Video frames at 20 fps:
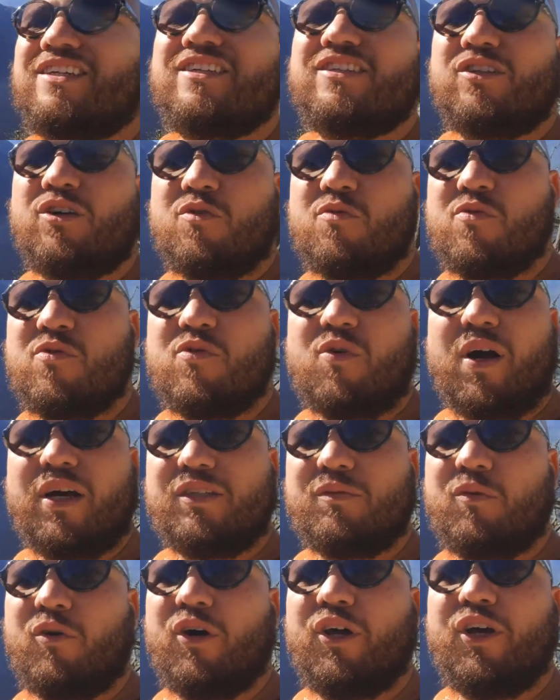a gente não
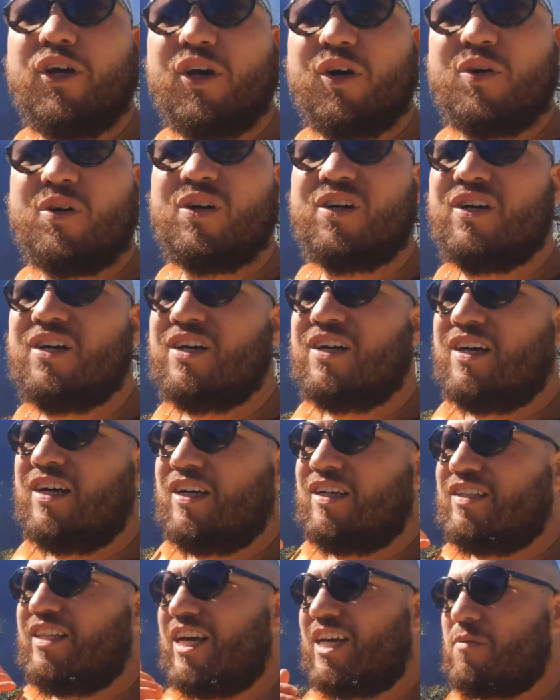quase morreu.
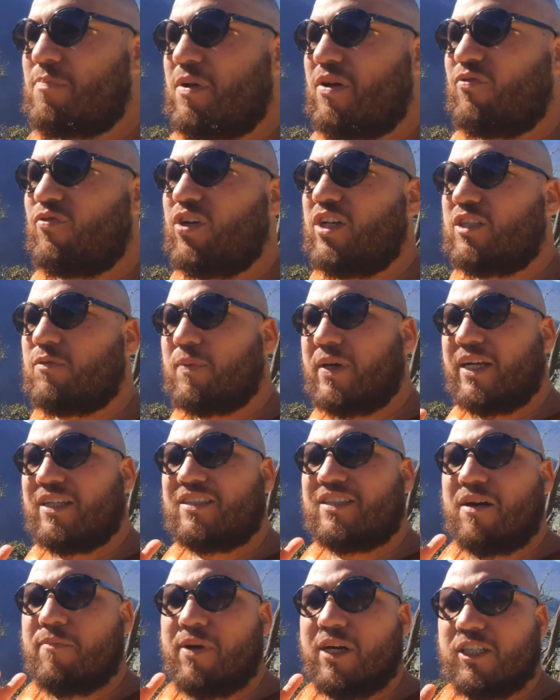Daqui pra frente
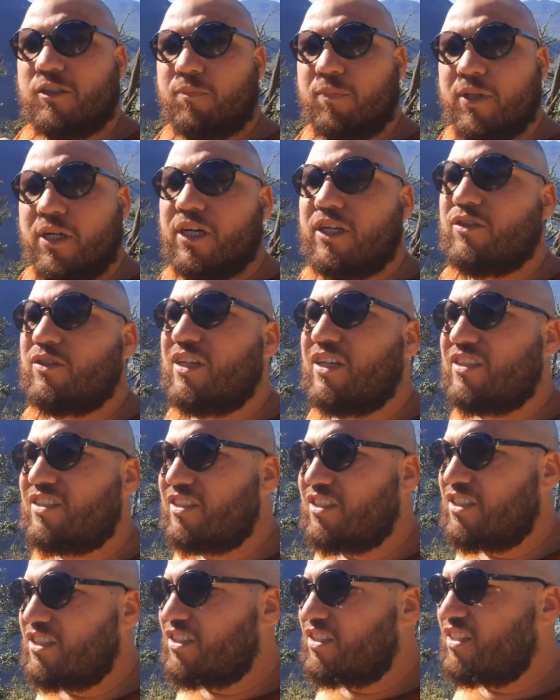parece que é mais plano,
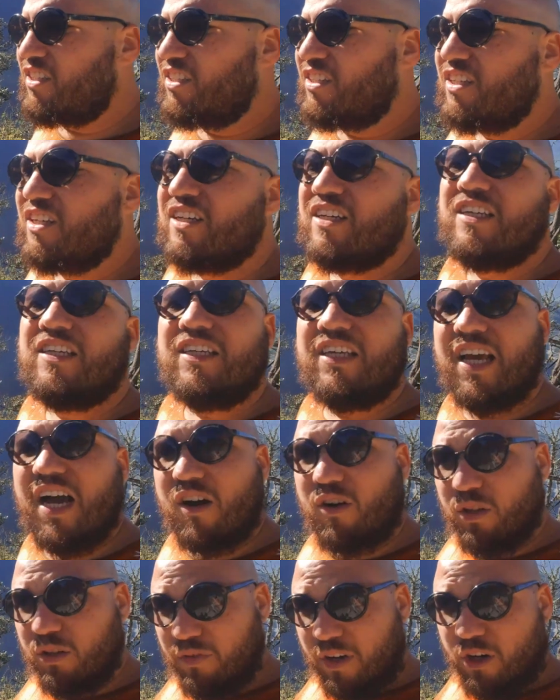descida, e é
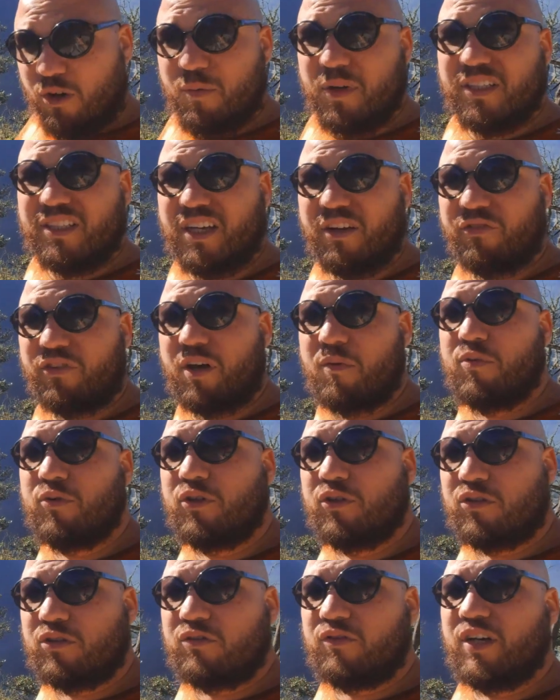quando vai começar a ficar
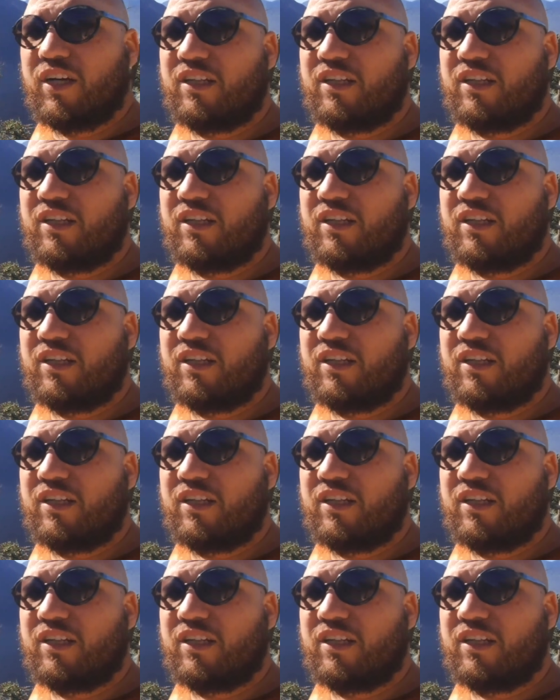bonito de